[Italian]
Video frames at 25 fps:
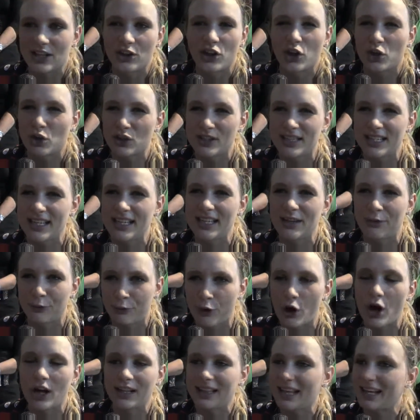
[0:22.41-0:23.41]
sono così
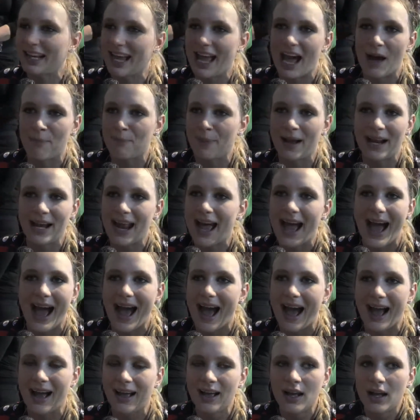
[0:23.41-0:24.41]
forte che
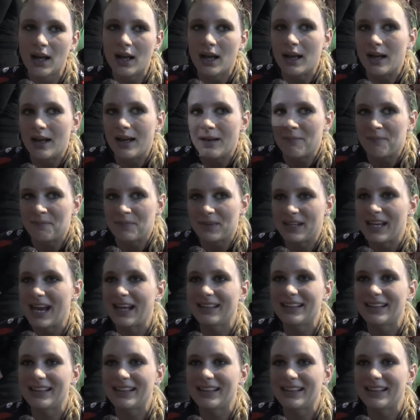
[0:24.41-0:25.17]
appena gli è,